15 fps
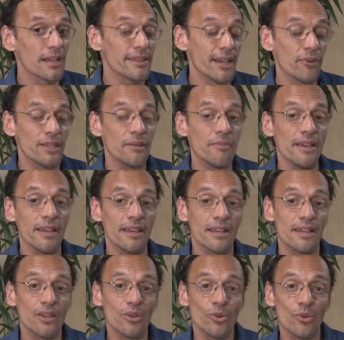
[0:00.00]
na
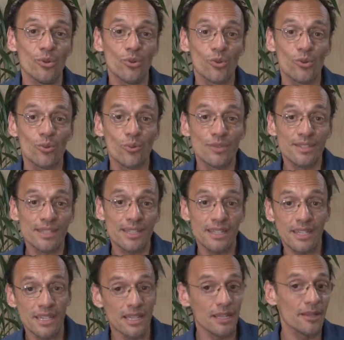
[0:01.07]
UNB, eu
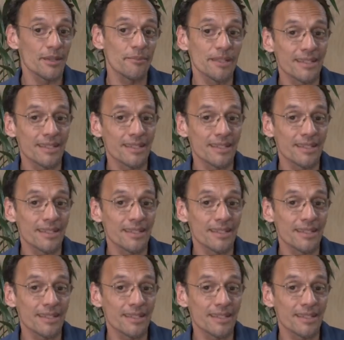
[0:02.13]
consegui